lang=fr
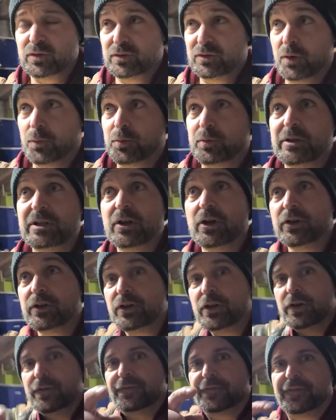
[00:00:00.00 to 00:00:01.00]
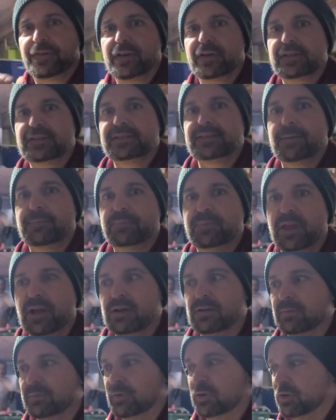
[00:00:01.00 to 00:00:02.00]
depuis le 9
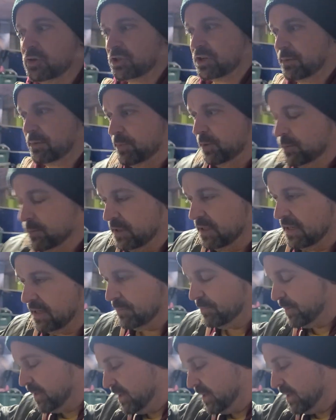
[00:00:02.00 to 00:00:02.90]
septembre que j'ai pas mis les